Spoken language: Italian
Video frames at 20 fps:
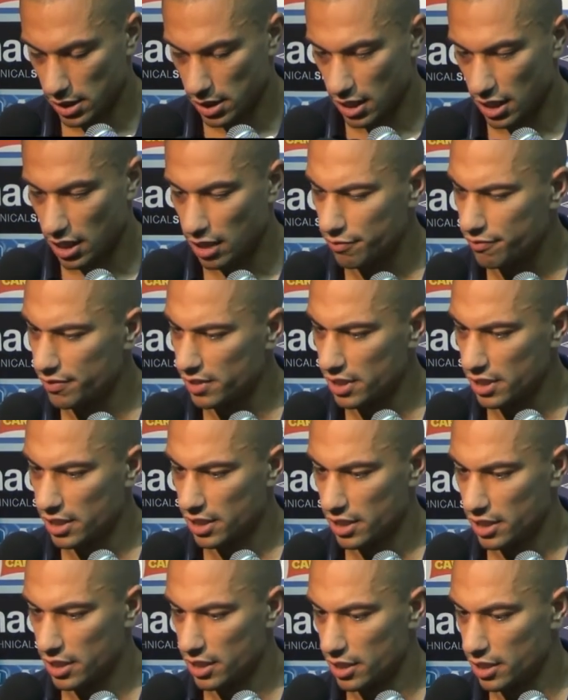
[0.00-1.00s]
alla
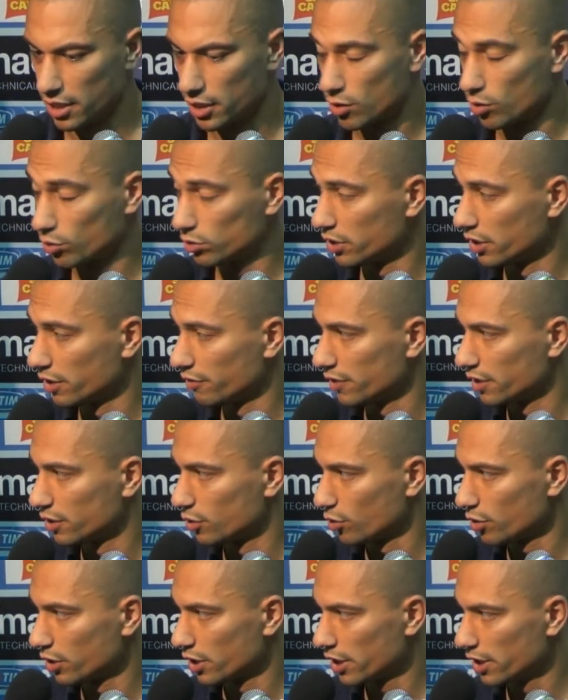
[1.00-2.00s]
fine conto è
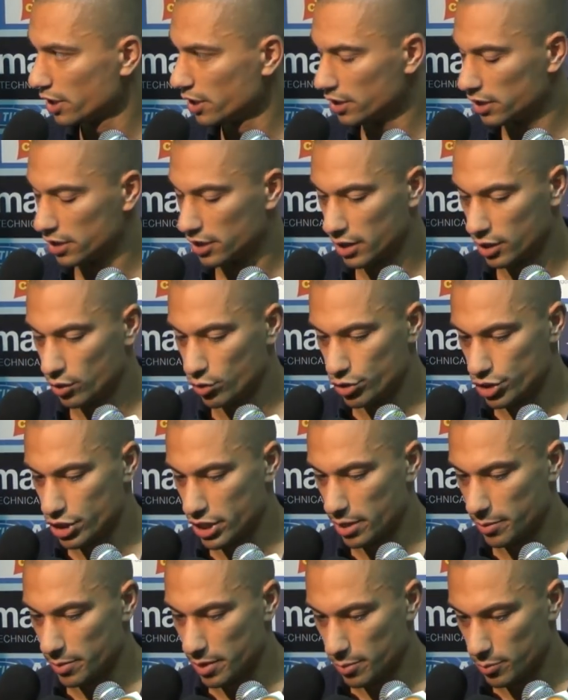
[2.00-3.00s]
vittoria e oggi
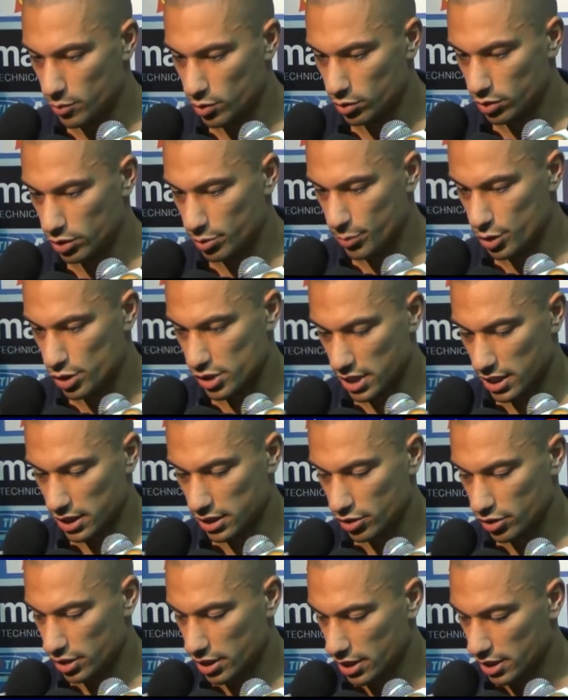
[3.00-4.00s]
abbiamo
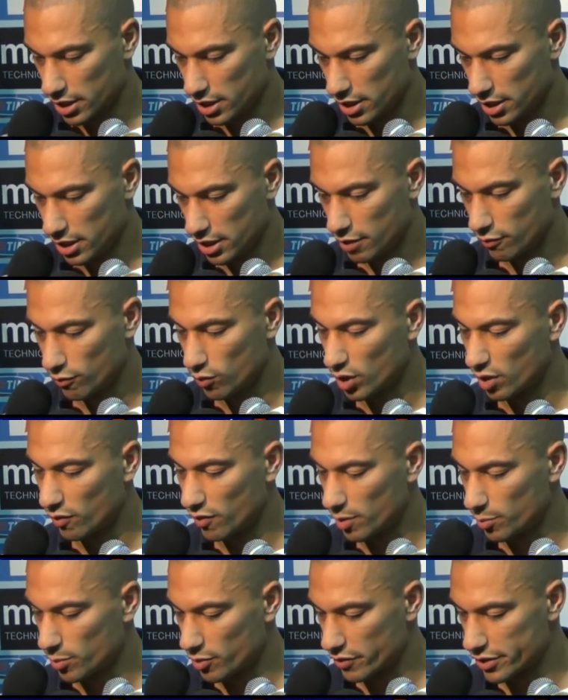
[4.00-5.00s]
dimostrato che
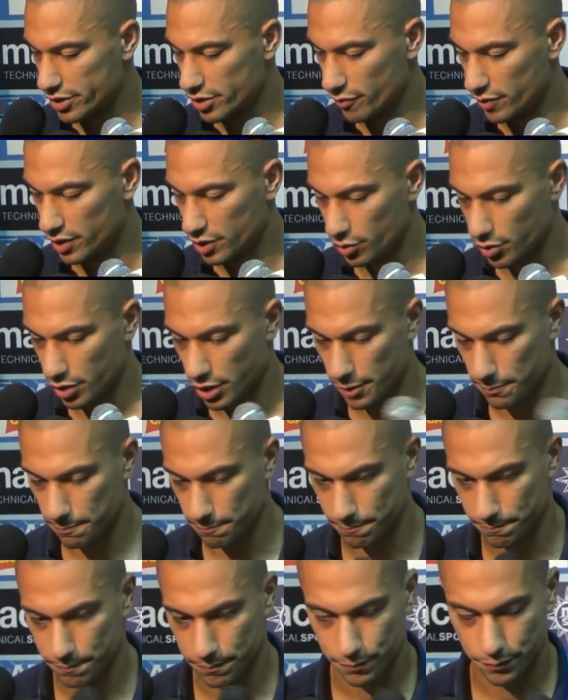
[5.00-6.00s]
volevamo questa vittoria.
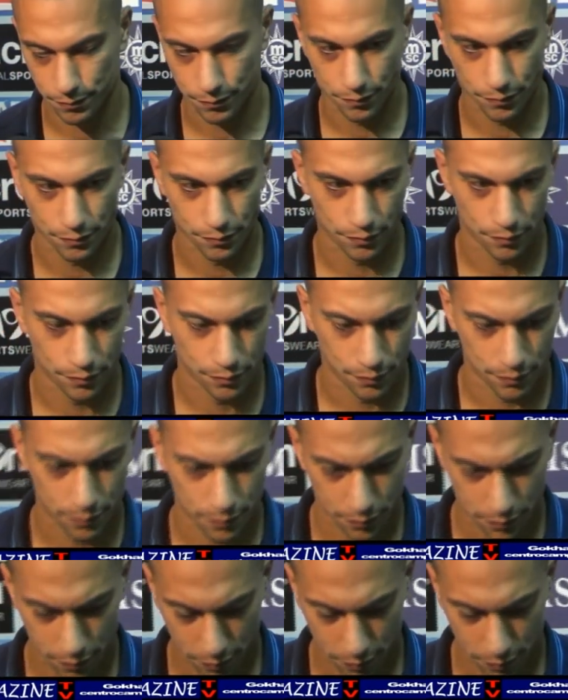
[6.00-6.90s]
Inter,